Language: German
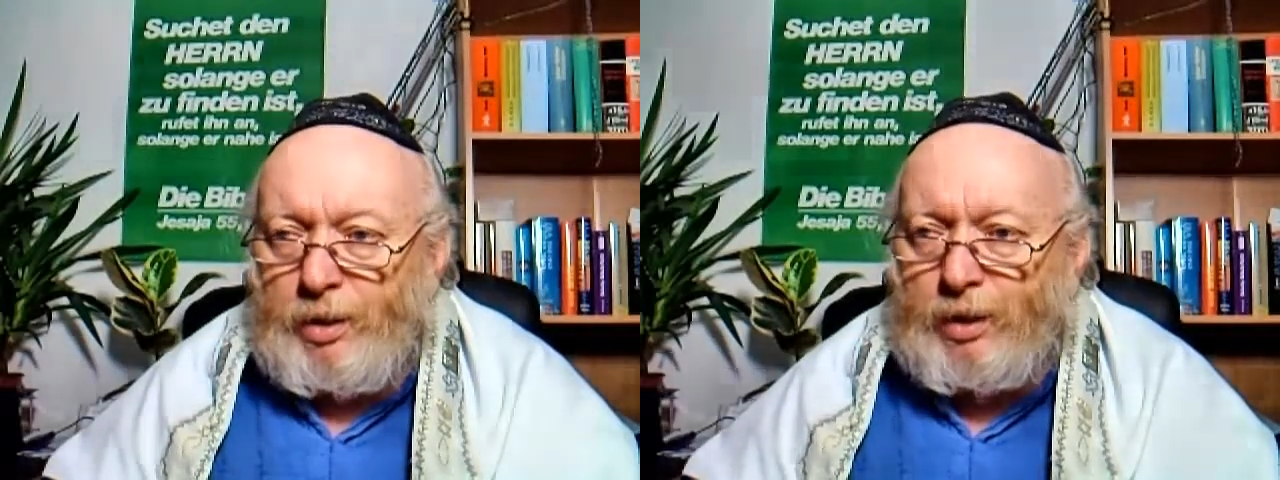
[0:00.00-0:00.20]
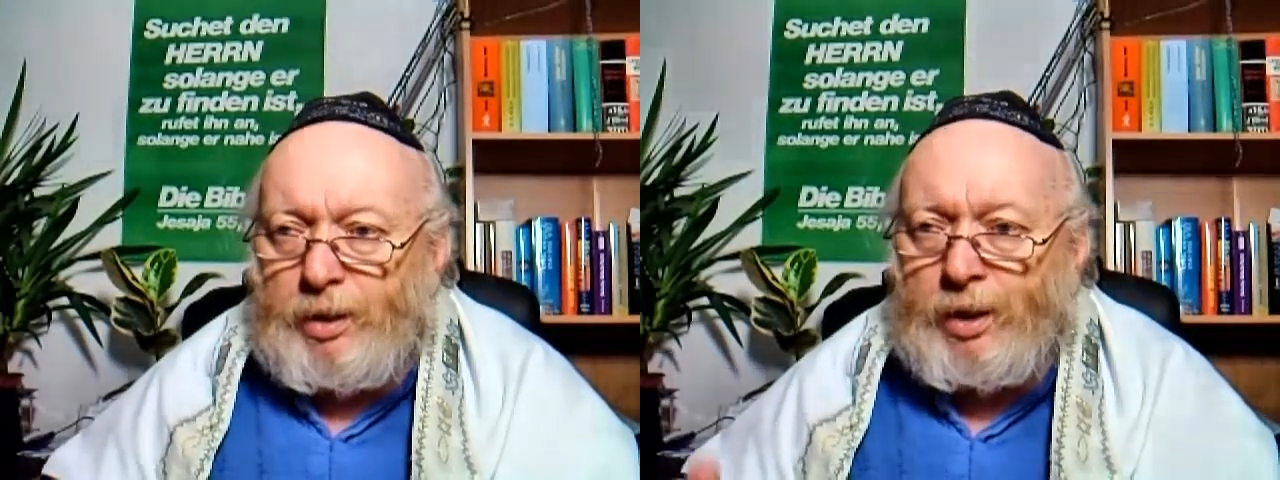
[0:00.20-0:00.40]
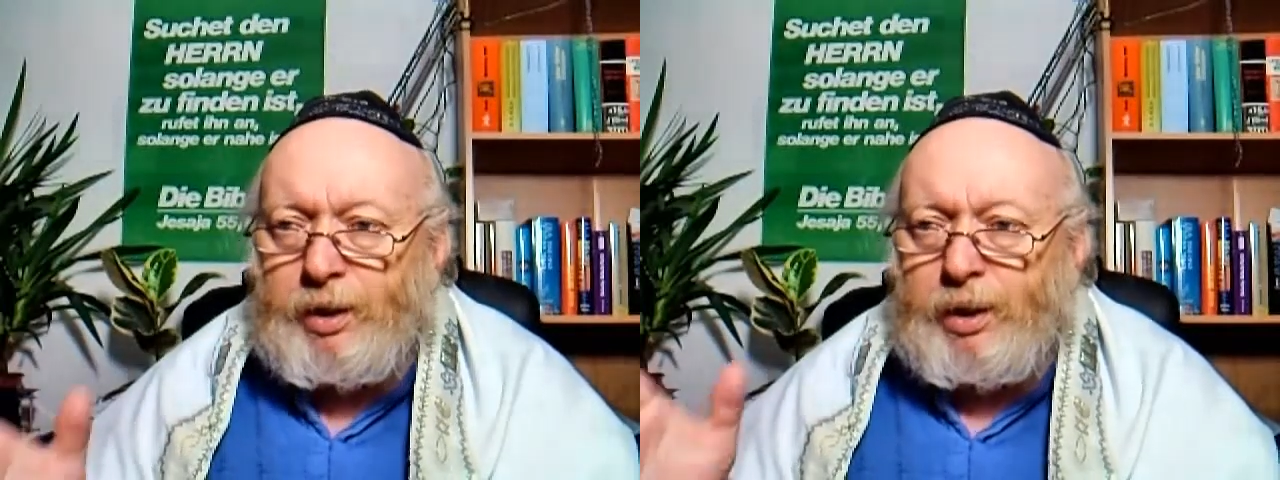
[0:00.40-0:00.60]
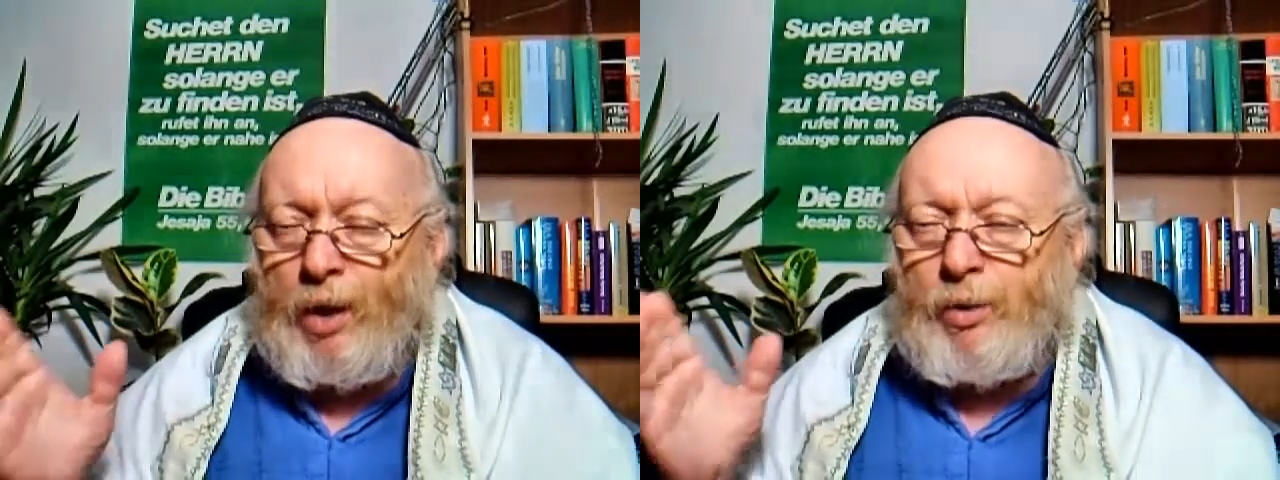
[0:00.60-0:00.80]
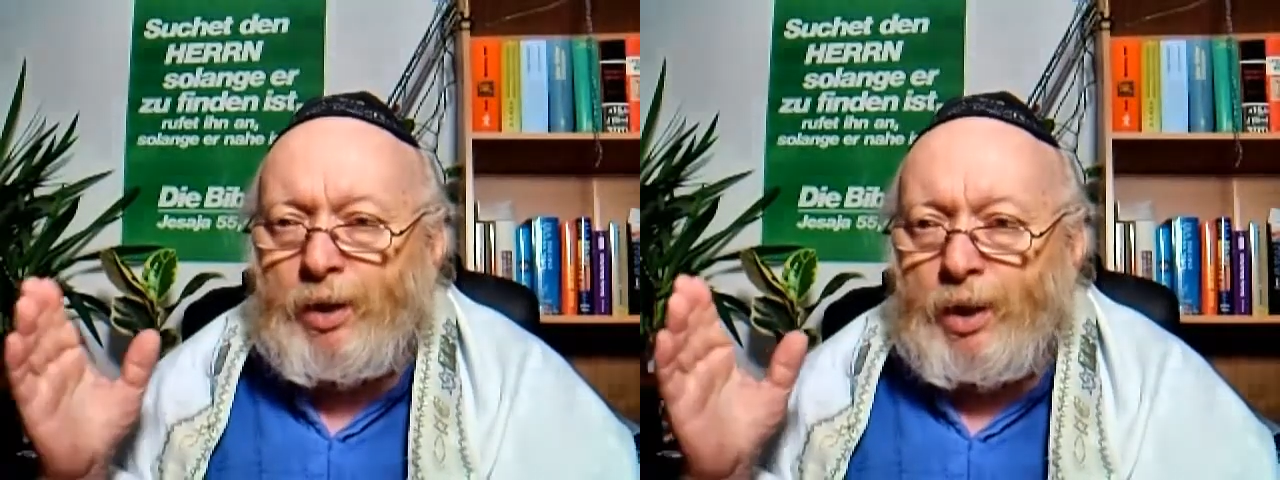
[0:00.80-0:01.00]
nicht
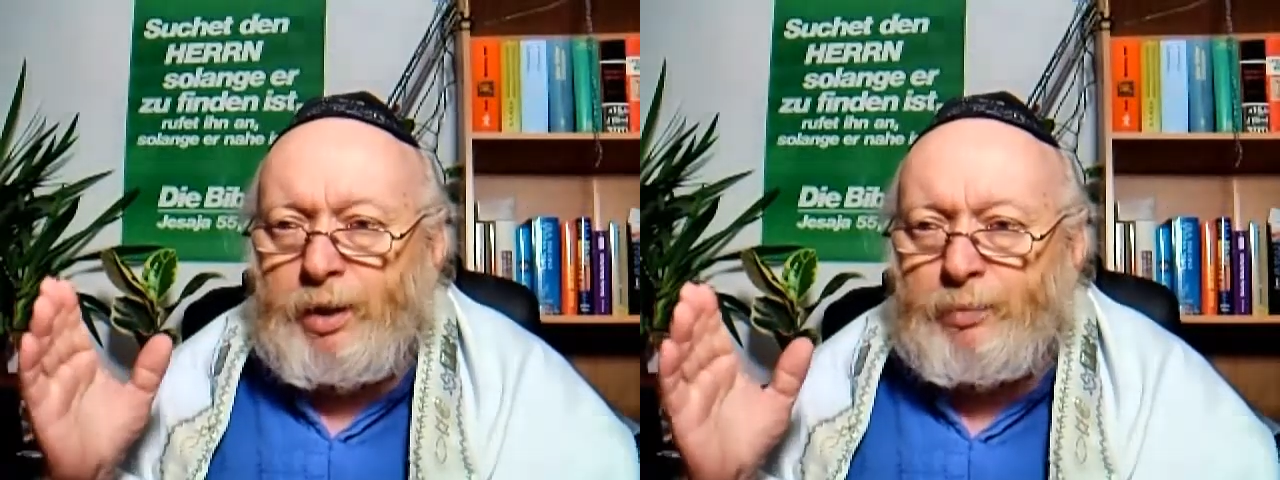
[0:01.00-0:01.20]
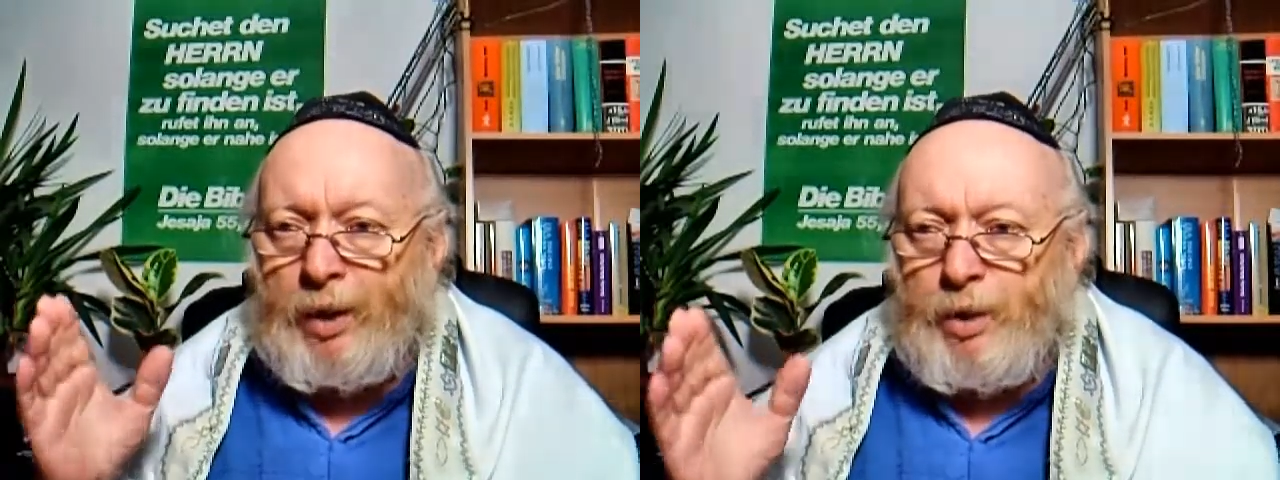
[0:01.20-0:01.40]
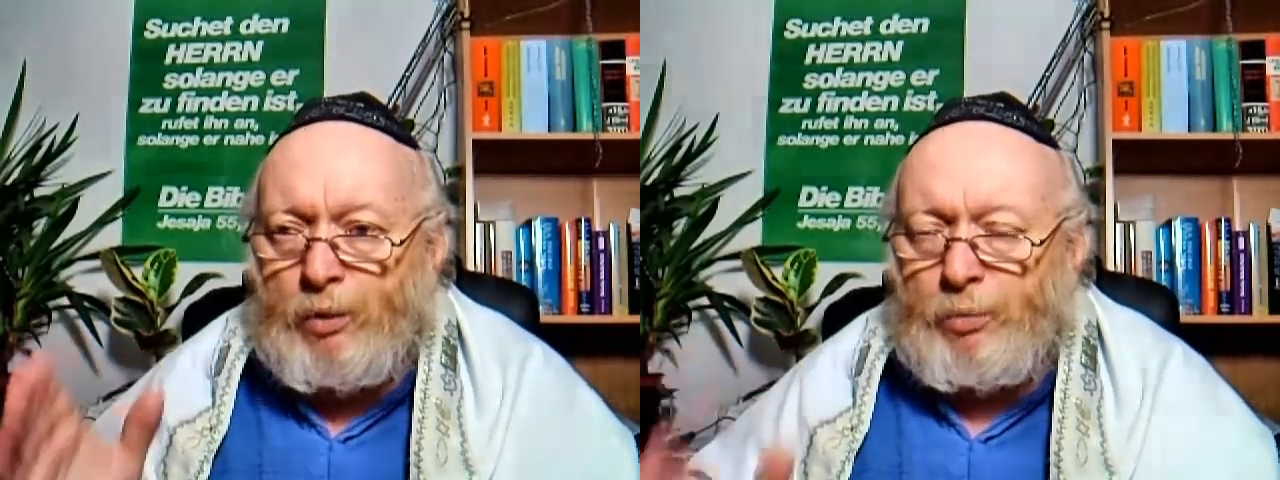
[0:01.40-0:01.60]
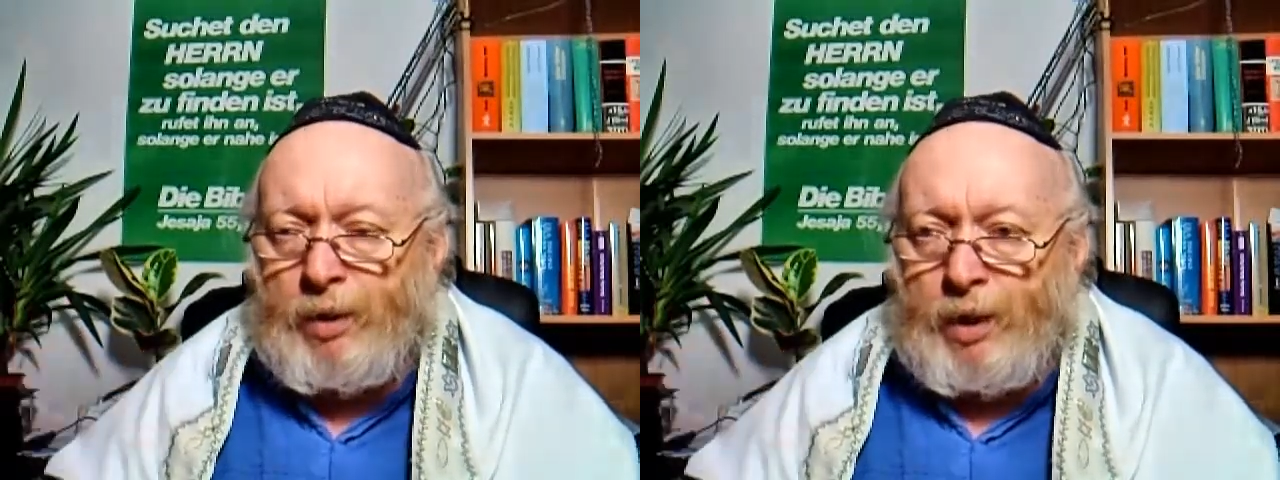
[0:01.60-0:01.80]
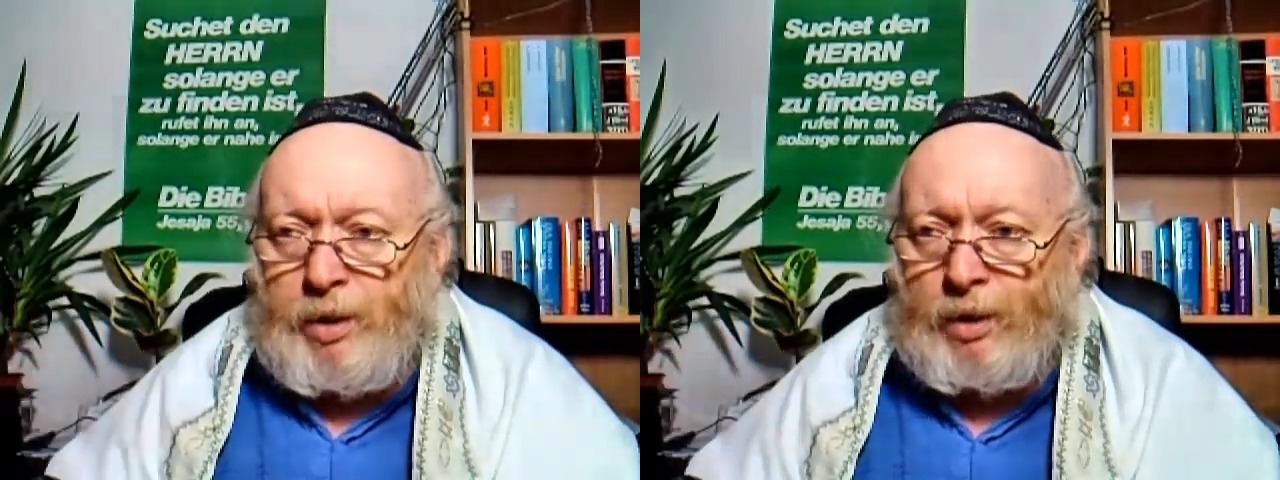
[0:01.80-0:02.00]
dauernd an ihm
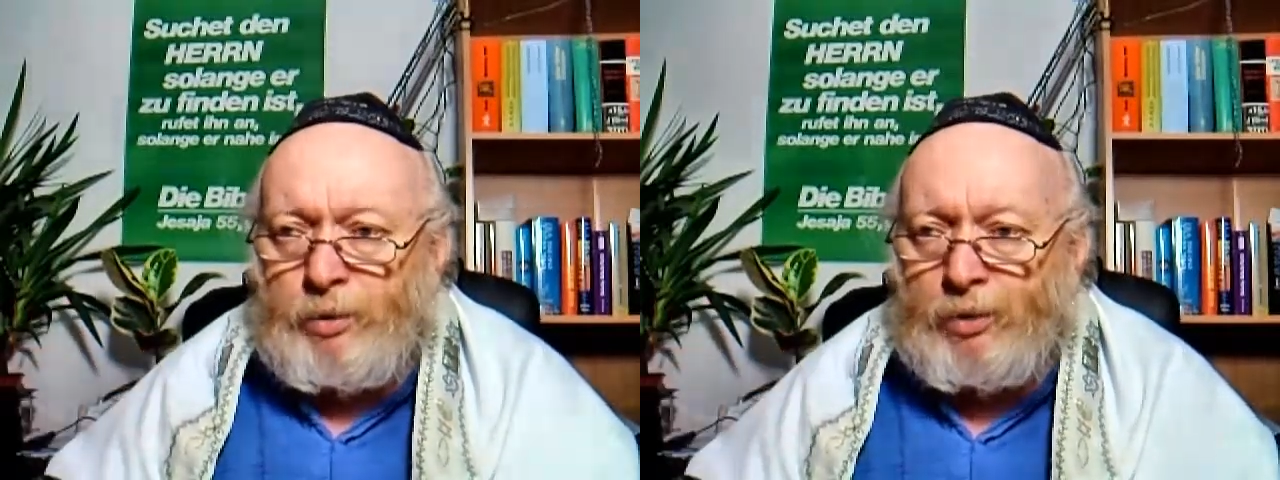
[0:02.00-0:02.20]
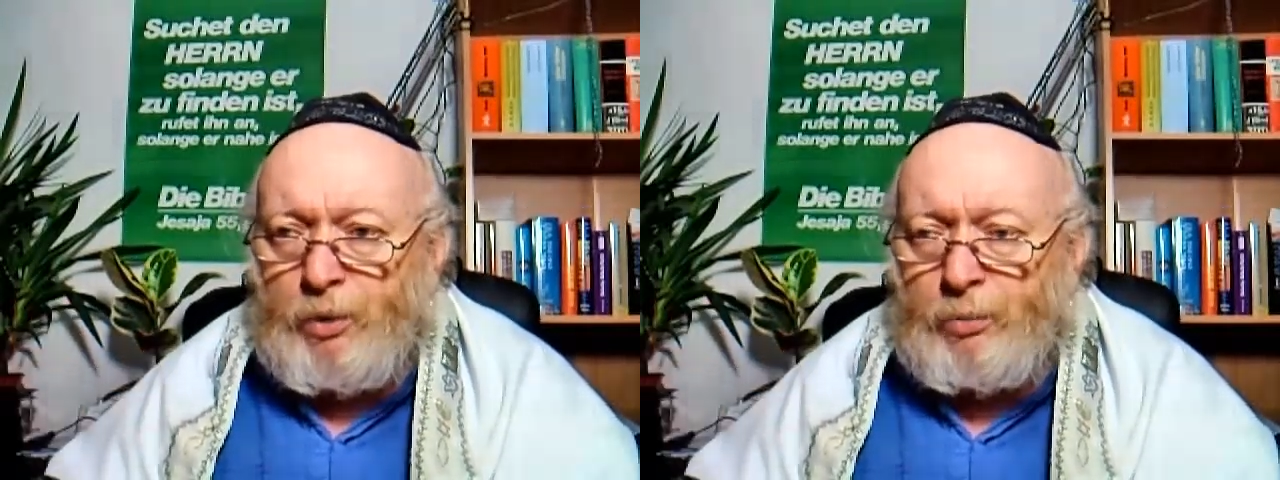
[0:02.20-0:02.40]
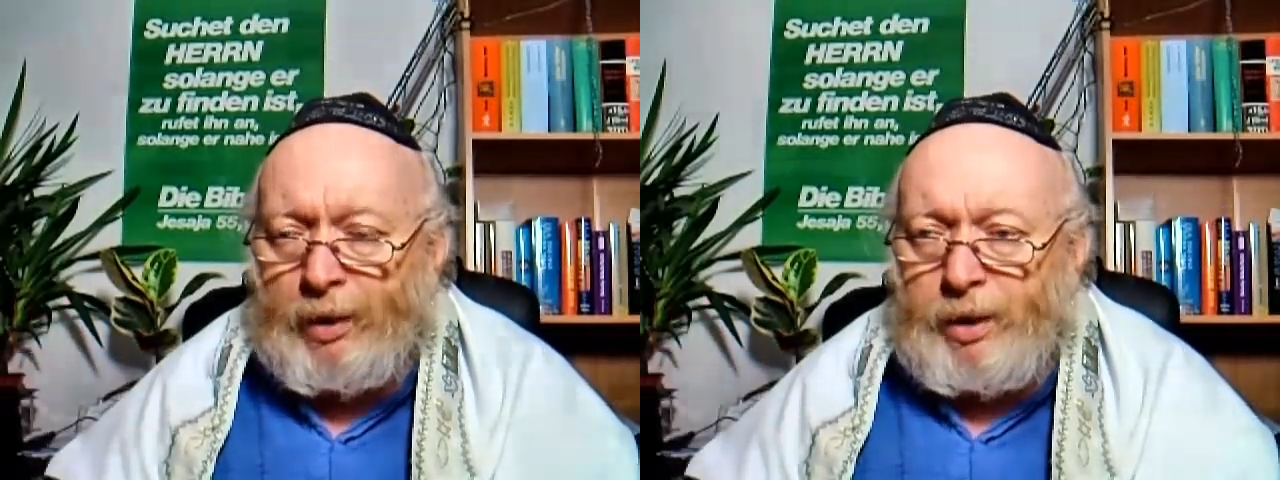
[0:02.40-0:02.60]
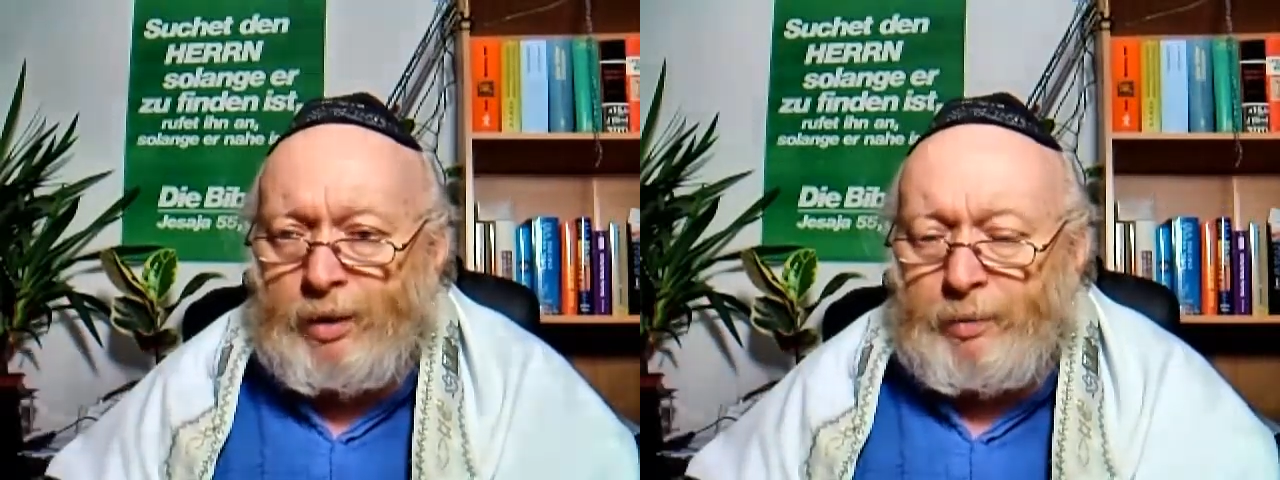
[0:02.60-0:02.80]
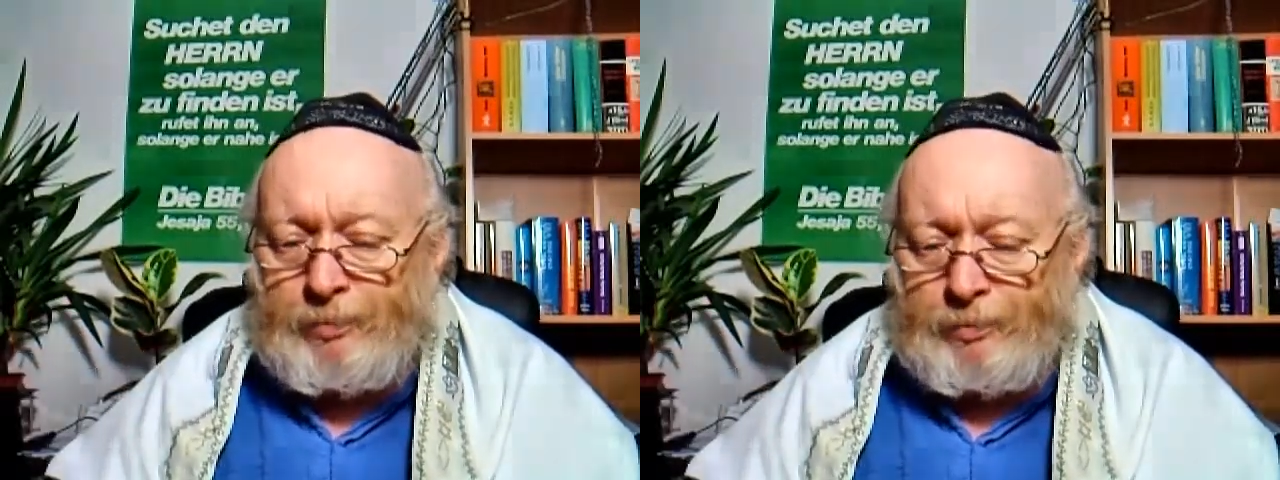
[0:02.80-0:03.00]
herummäkeln und rummeckern,